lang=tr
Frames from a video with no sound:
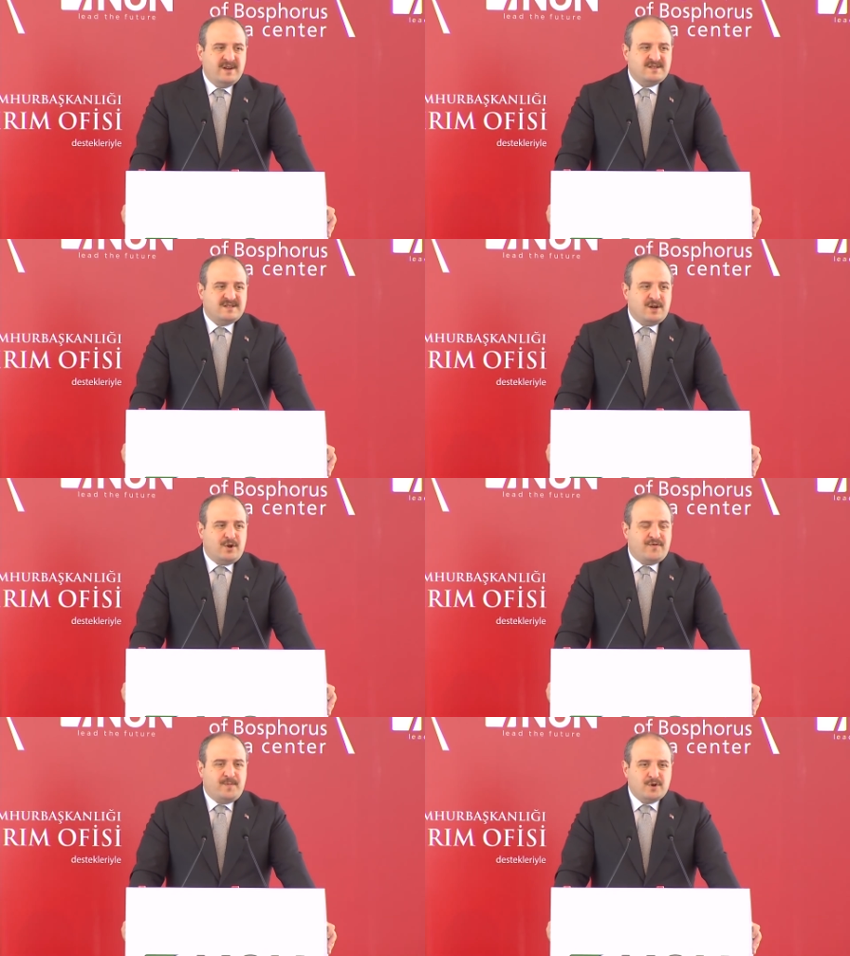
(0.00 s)
Star
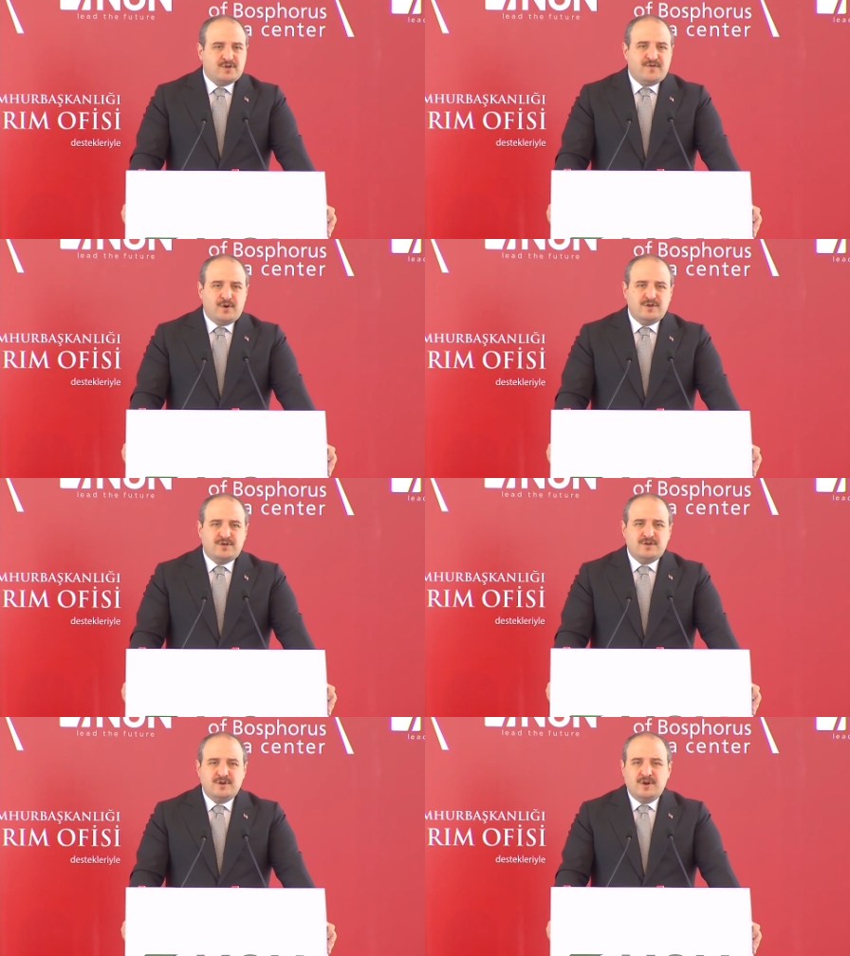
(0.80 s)
of
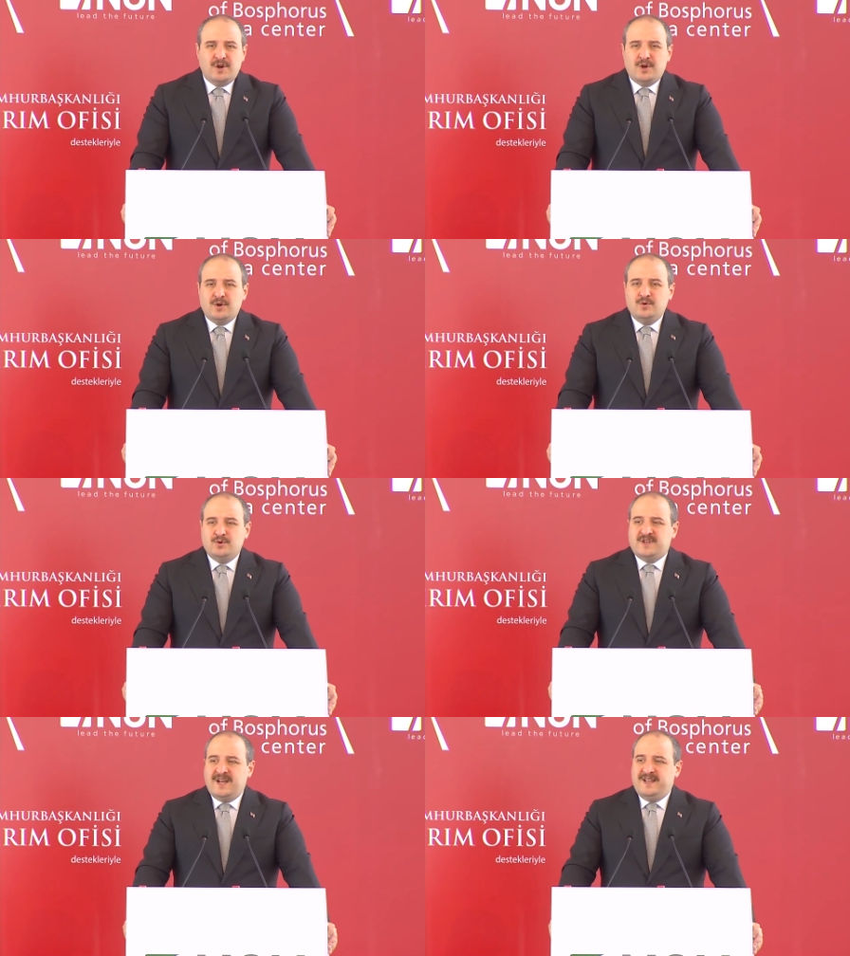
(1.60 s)
Bosphorus
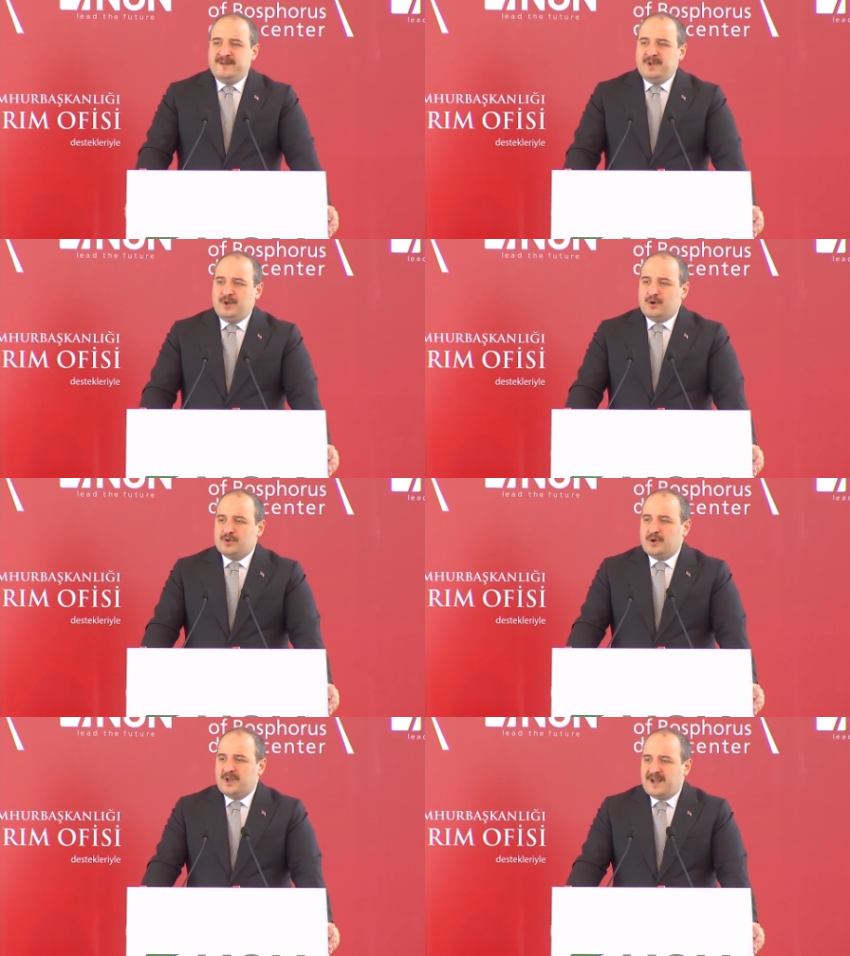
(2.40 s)
150
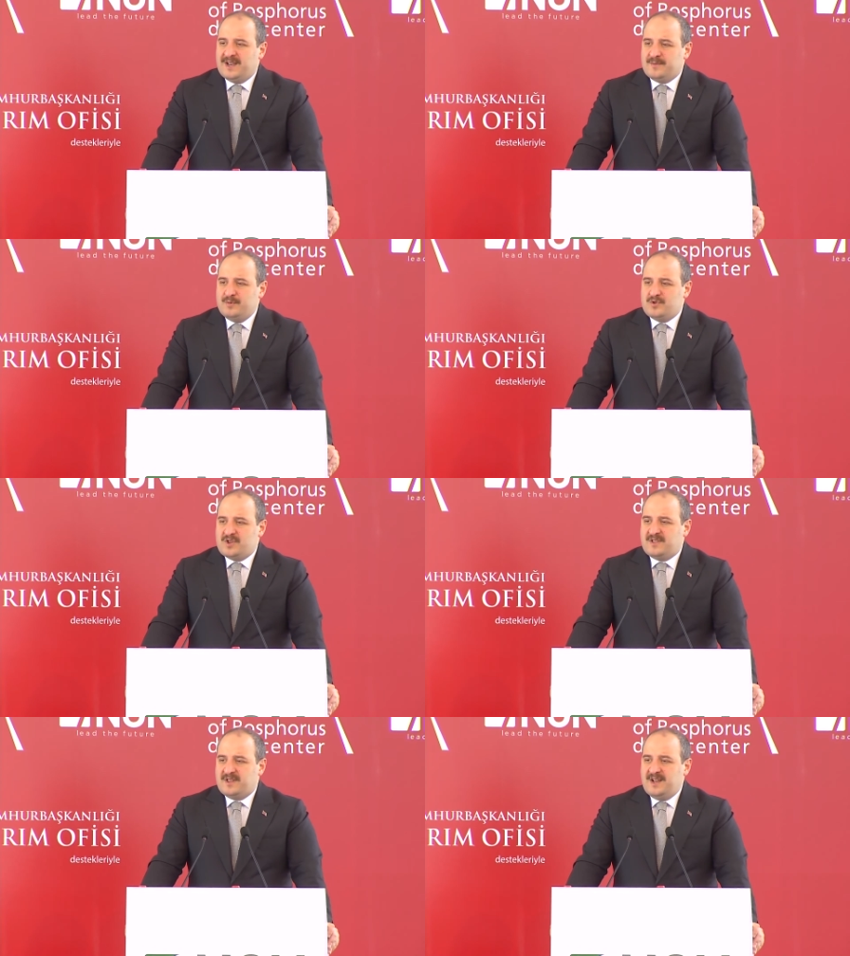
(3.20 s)
milyon dolarlık
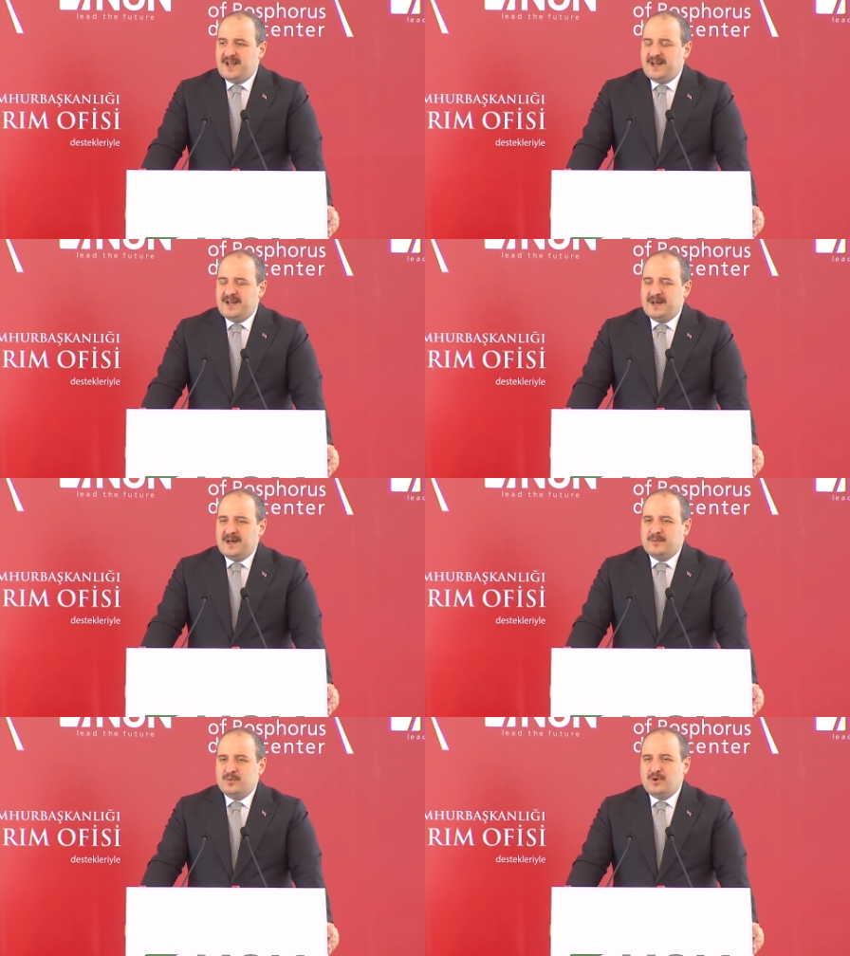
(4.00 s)
bütçesiyle
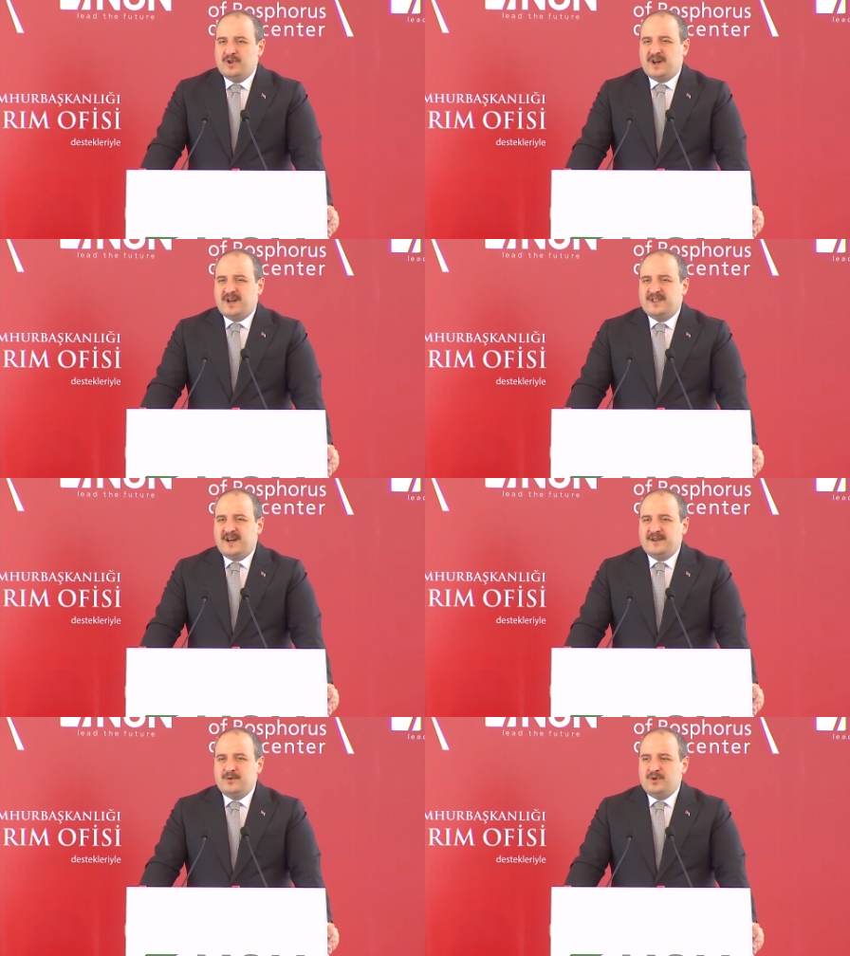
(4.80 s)
bugüne
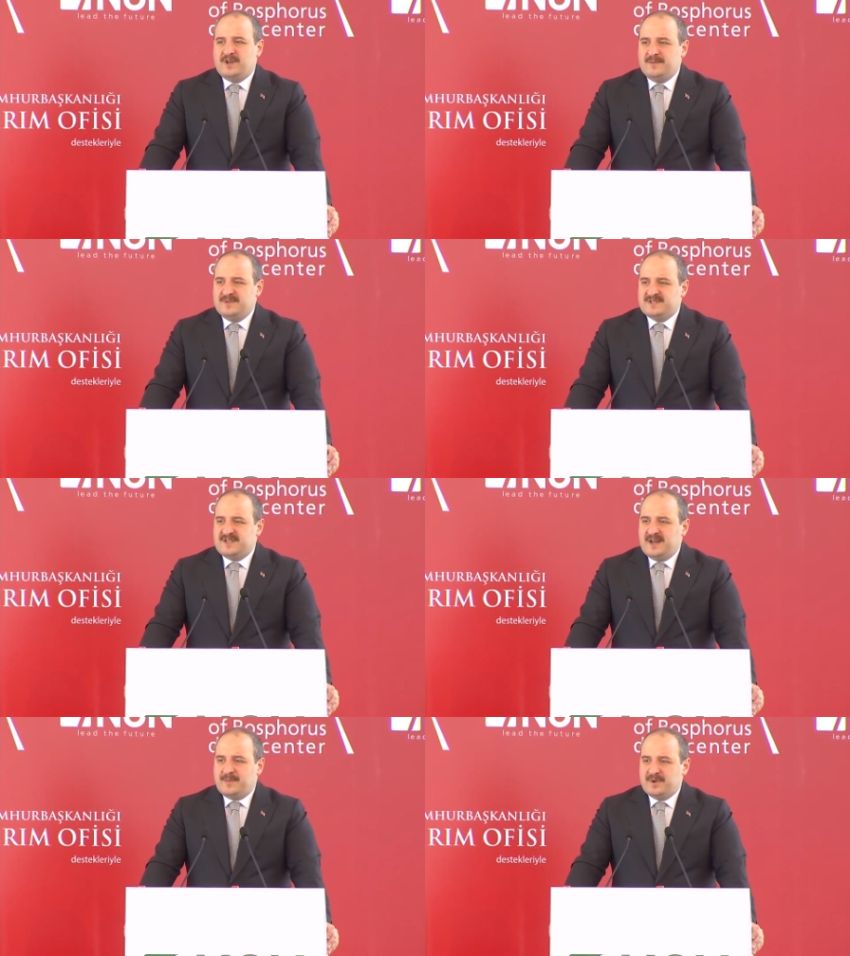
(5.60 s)
kadar
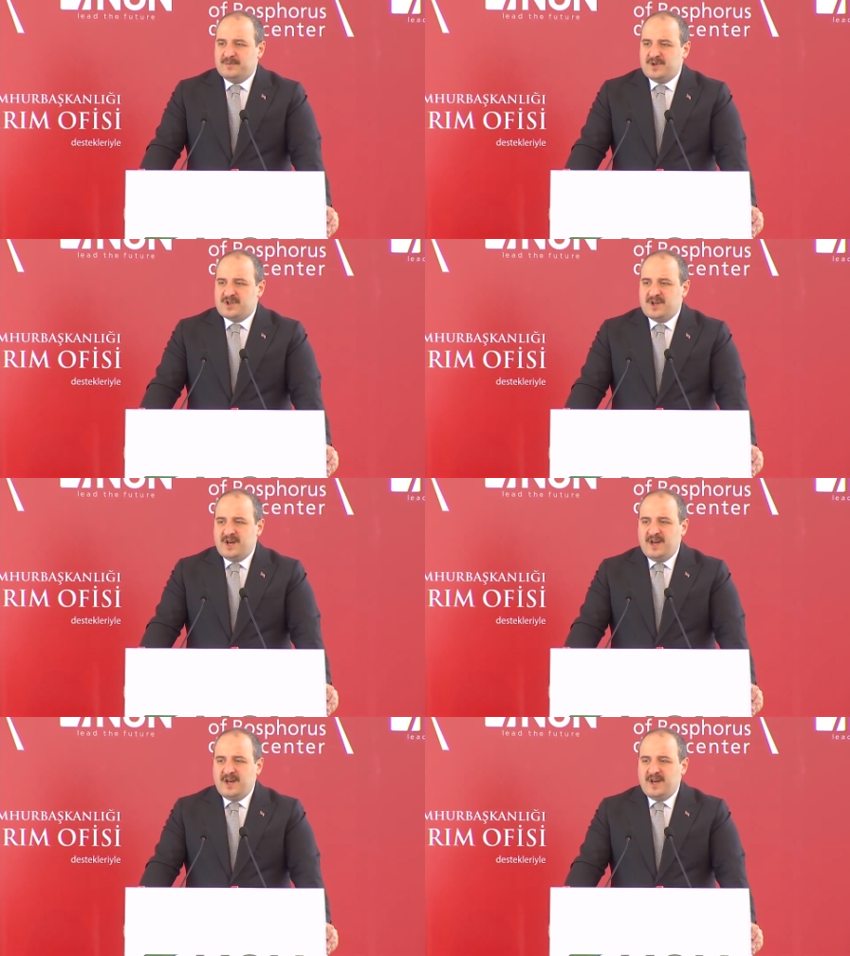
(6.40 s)
ülkemizde yapılmış